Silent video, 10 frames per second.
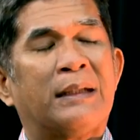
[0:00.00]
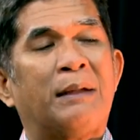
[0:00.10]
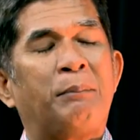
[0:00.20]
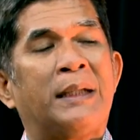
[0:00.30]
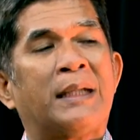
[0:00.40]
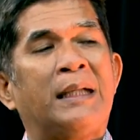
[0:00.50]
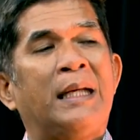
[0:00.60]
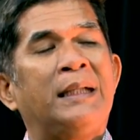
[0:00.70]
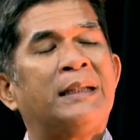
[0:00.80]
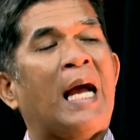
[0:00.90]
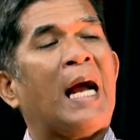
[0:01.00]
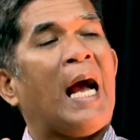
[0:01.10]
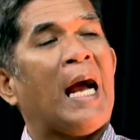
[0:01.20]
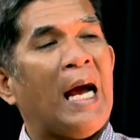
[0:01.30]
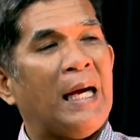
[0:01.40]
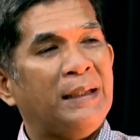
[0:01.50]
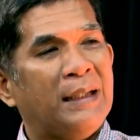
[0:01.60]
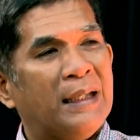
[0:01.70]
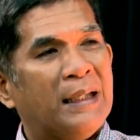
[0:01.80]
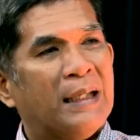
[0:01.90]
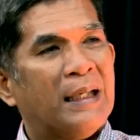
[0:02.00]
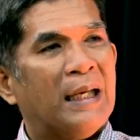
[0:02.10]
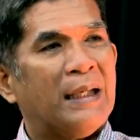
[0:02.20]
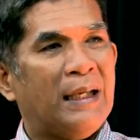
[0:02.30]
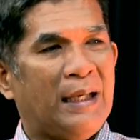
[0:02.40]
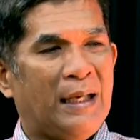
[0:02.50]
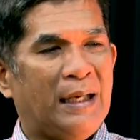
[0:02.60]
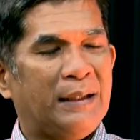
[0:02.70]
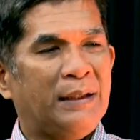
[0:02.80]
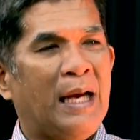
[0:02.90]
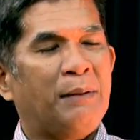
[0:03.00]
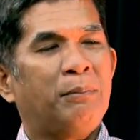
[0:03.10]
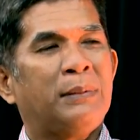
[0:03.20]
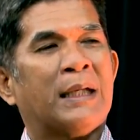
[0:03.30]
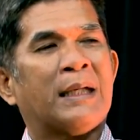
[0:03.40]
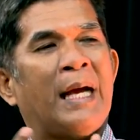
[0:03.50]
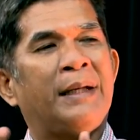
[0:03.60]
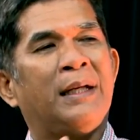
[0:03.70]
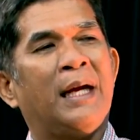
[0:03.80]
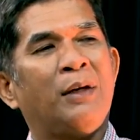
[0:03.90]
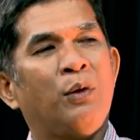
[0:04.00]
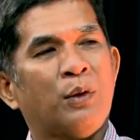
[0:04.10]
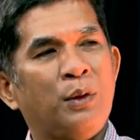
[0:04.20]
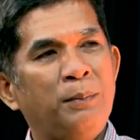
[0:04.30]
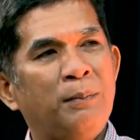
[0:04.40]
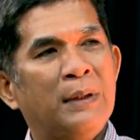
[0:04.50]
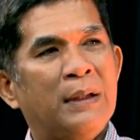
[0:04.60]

misalnya disangkakan hmm. uh, dan terkait dengan hukum,